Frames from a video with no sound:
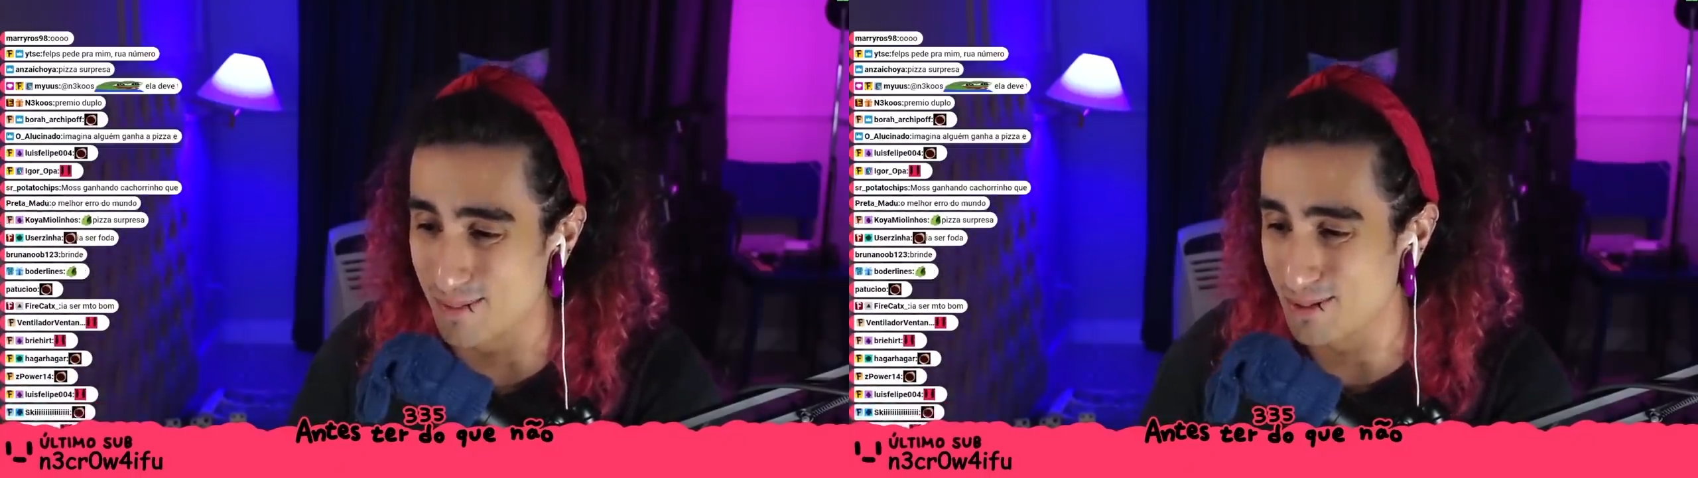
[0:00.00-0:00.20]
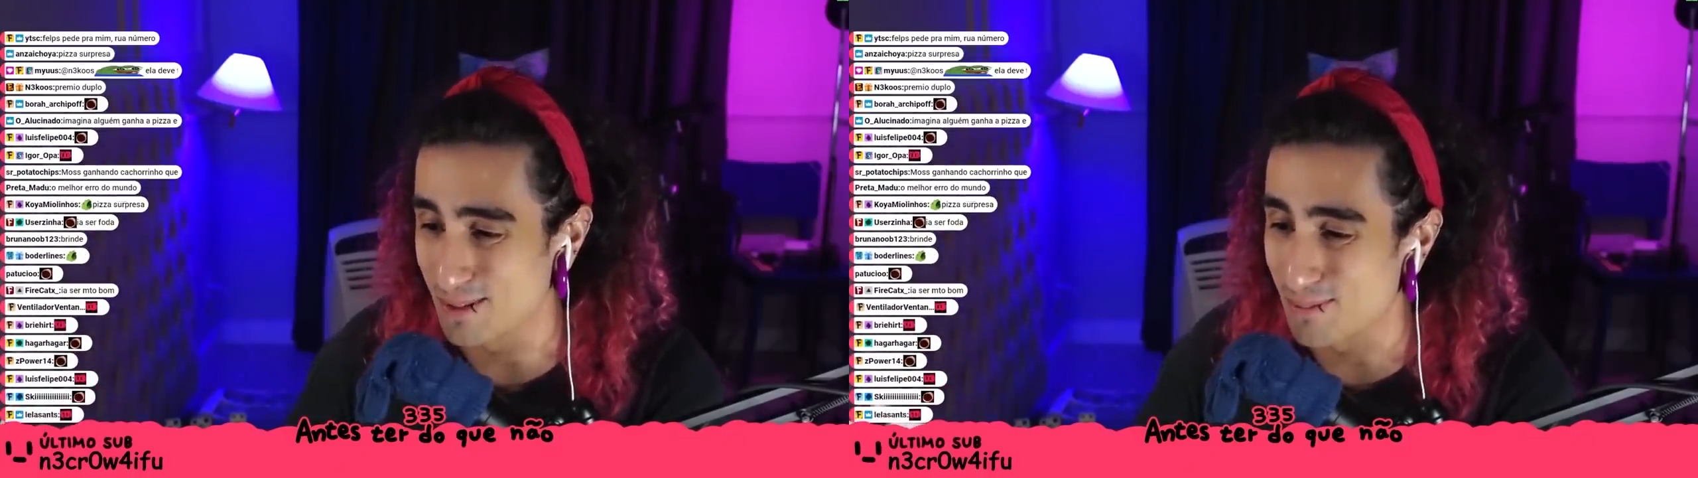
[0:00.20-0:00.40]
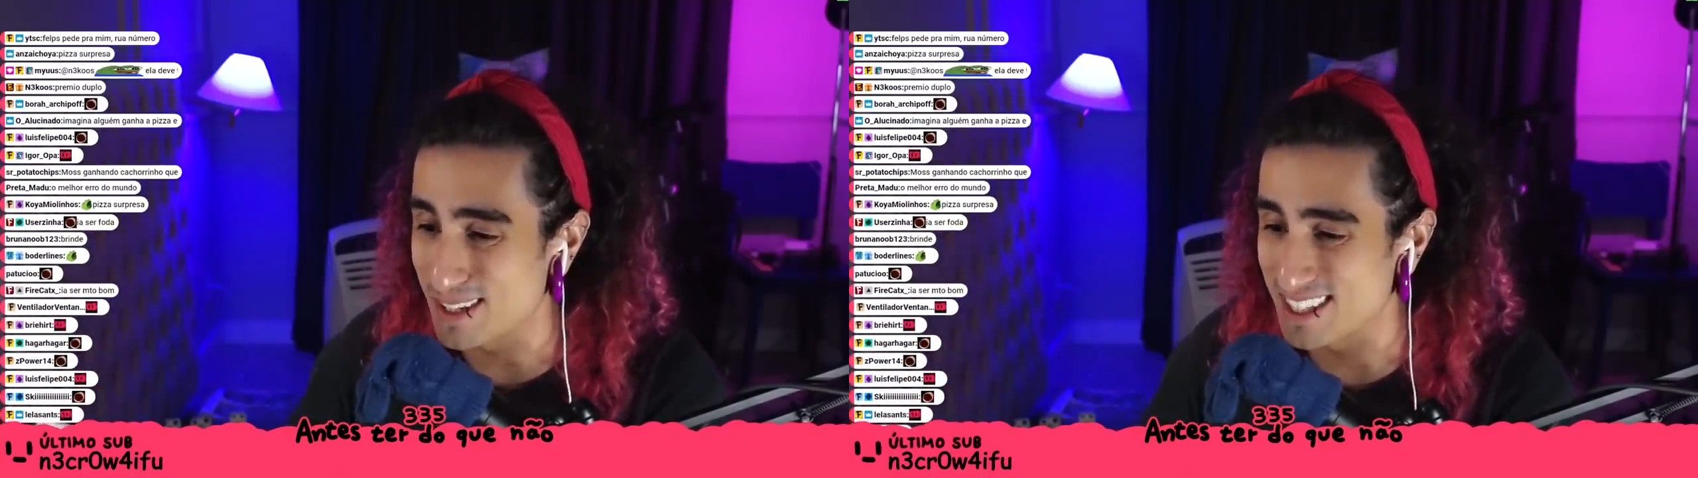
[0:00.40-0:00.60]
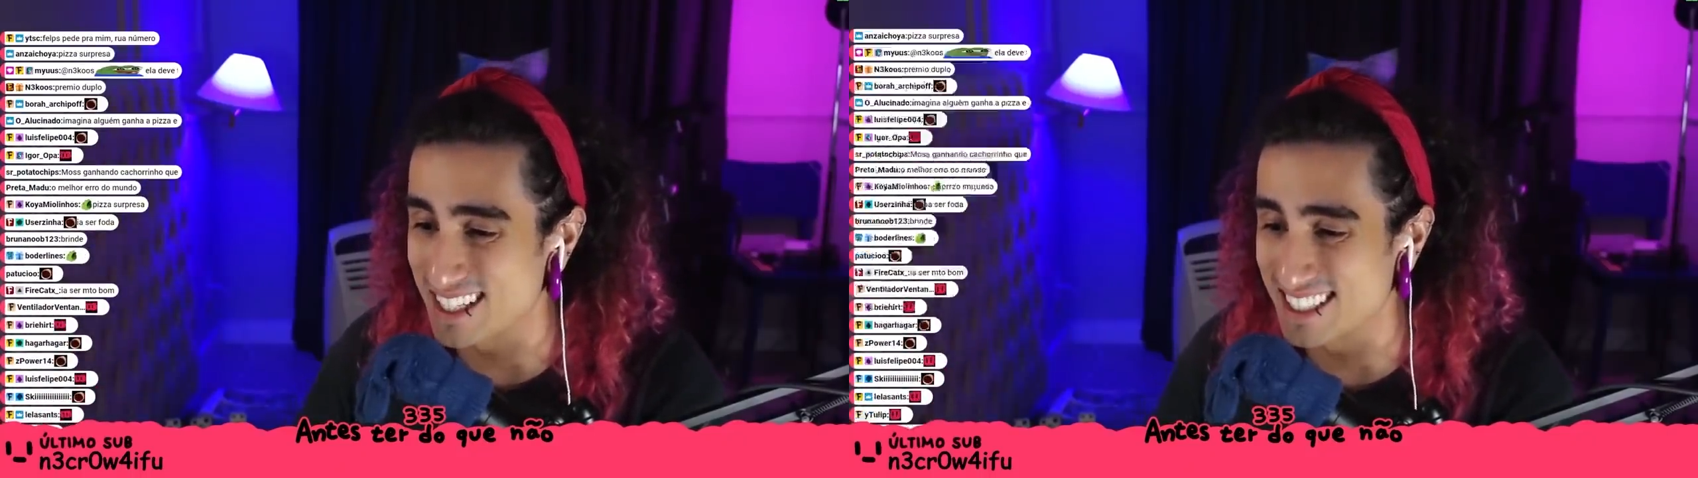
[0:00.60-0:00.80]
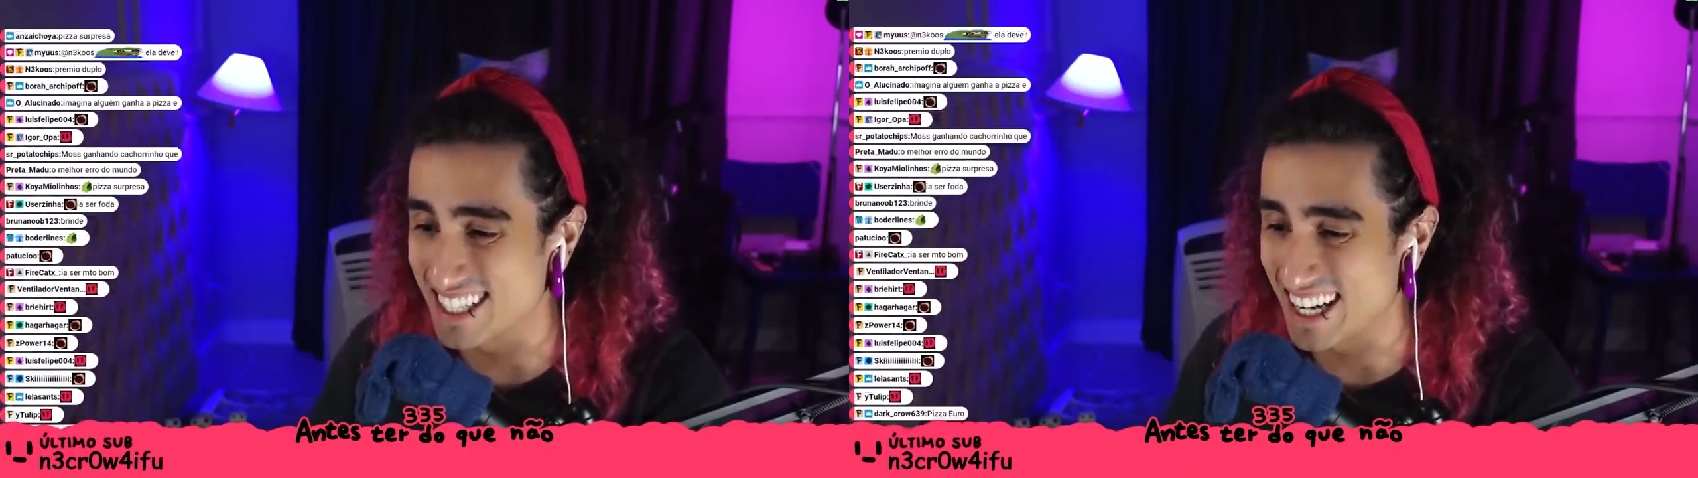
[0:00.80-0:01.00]
A pessoa não pode
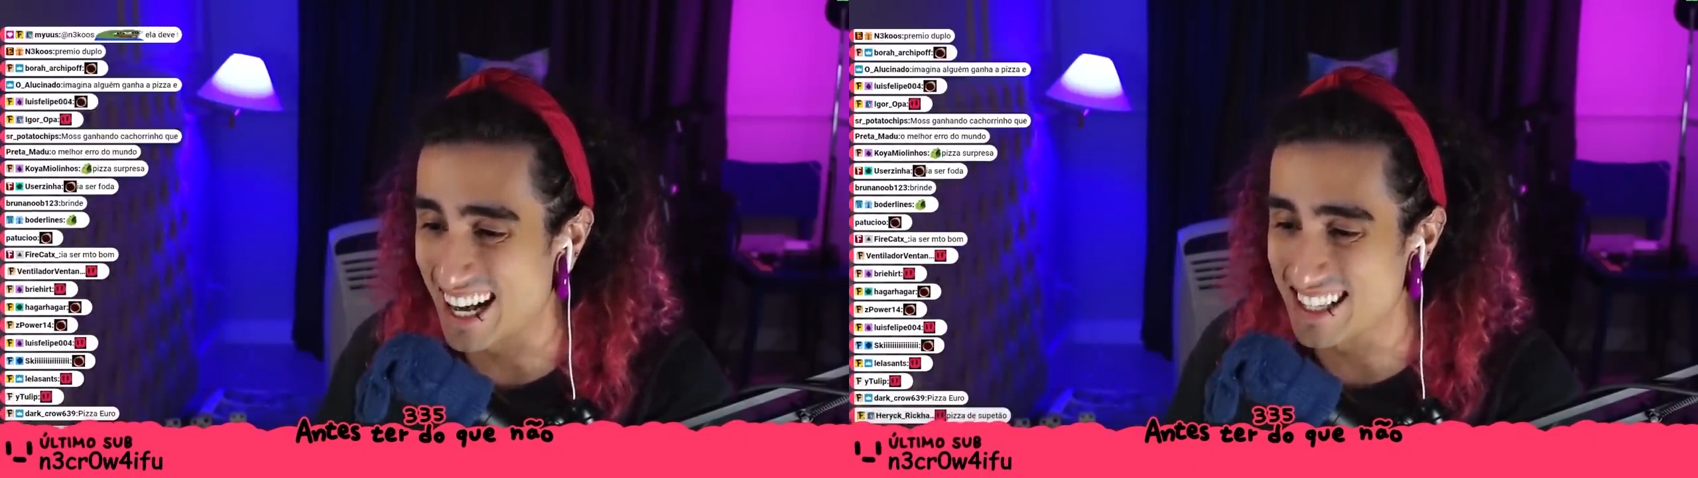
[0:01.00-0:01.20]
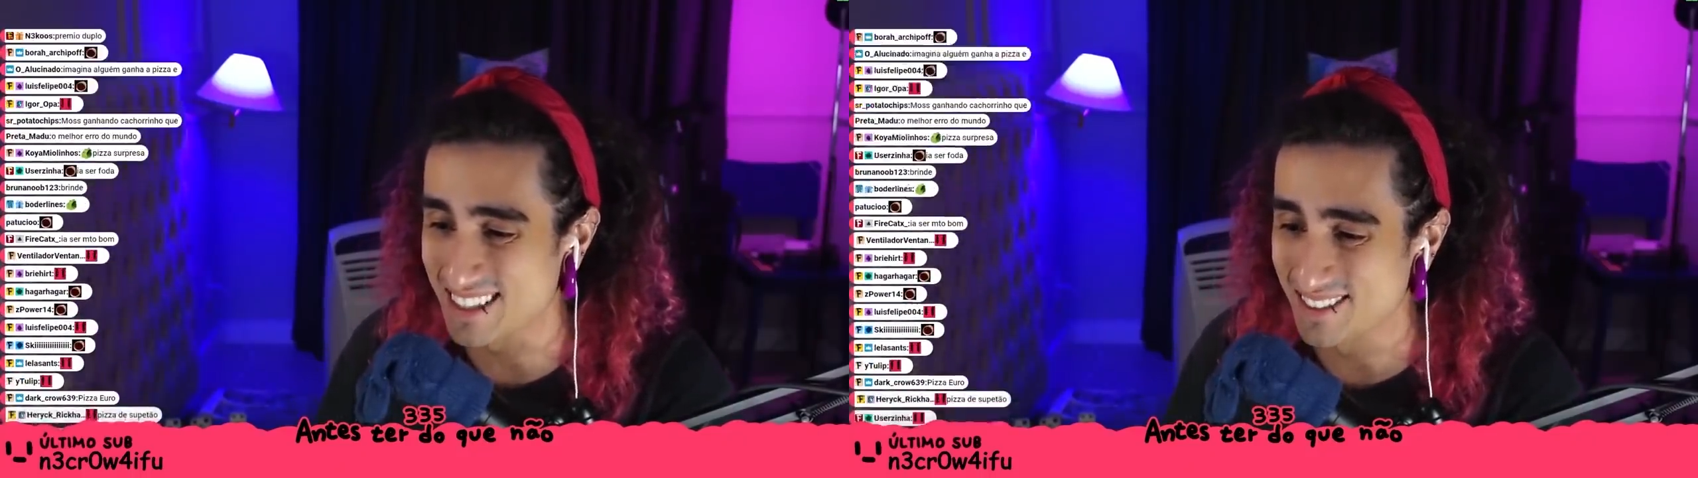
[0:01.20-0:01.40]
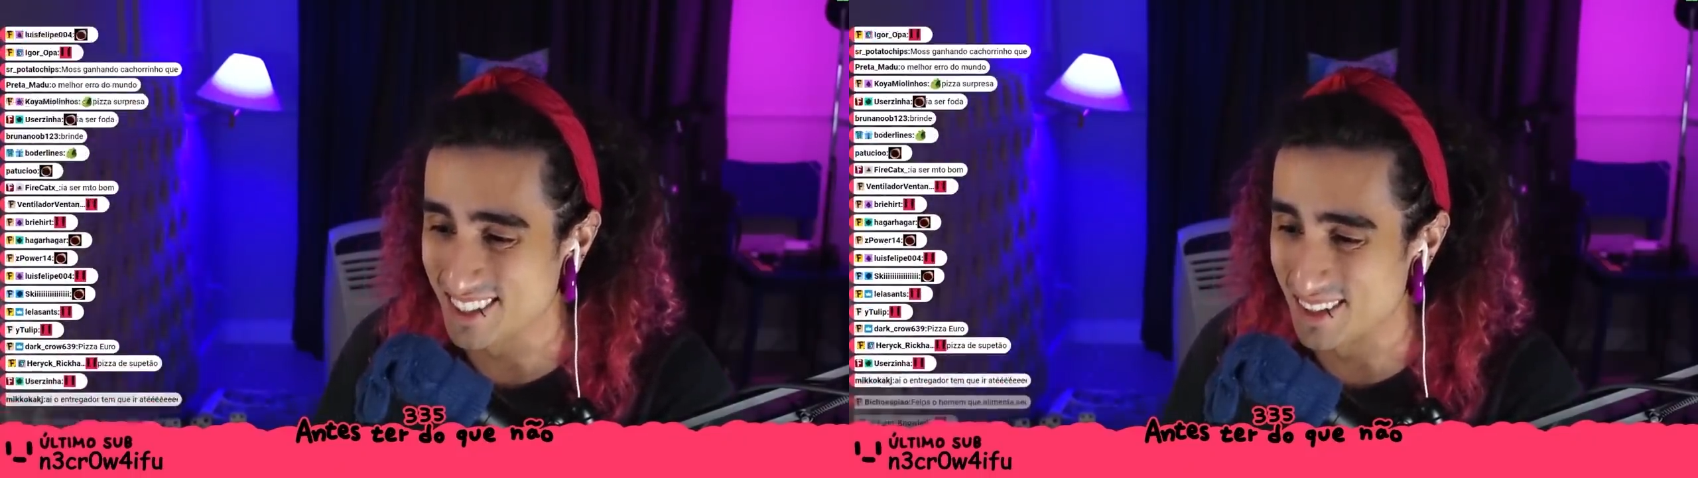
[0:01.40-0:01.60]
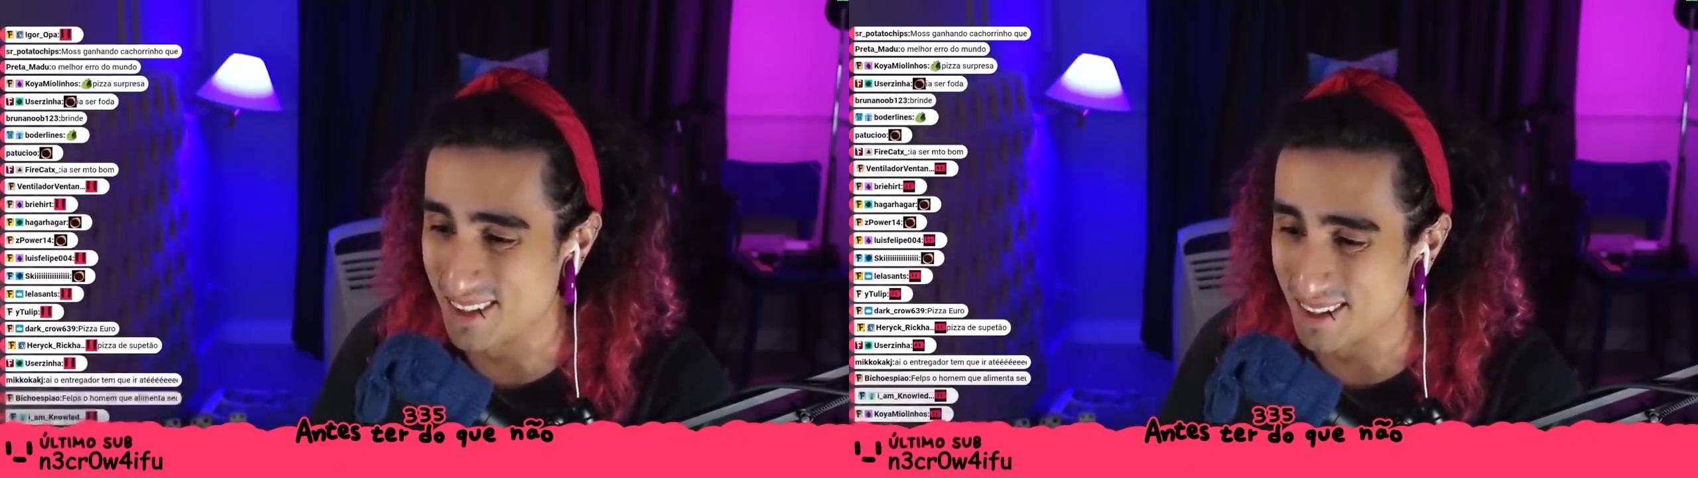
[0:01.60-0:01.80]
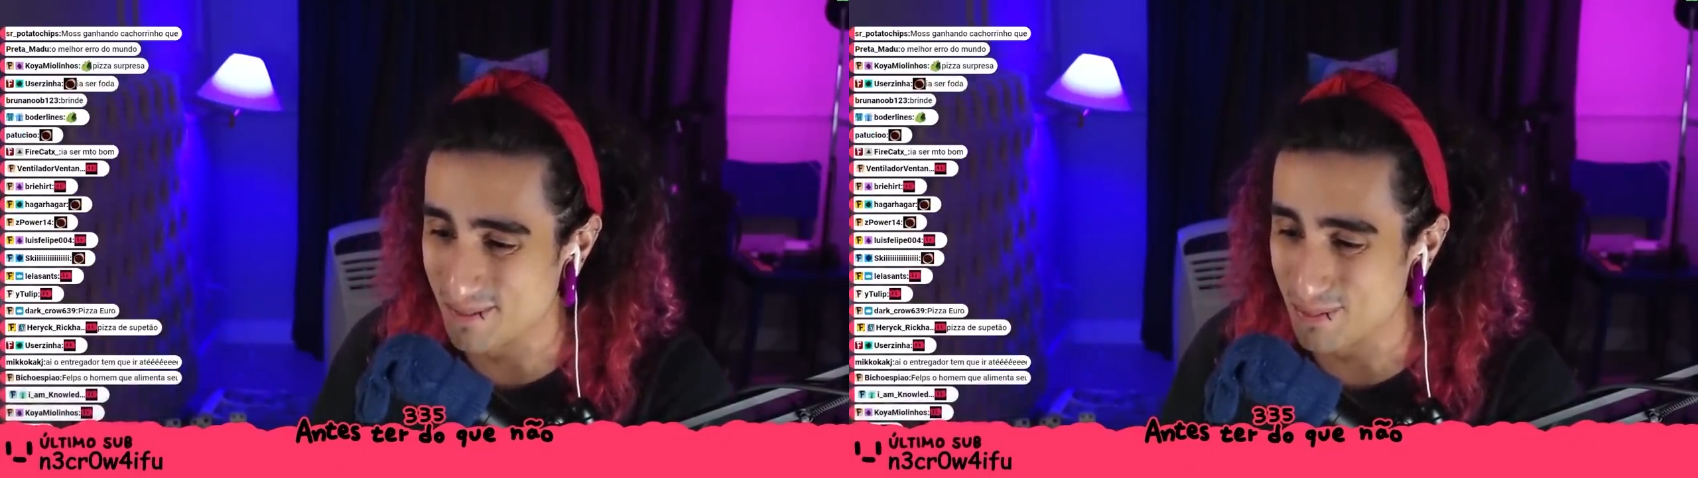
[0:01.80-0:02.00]
sair de casa, mano.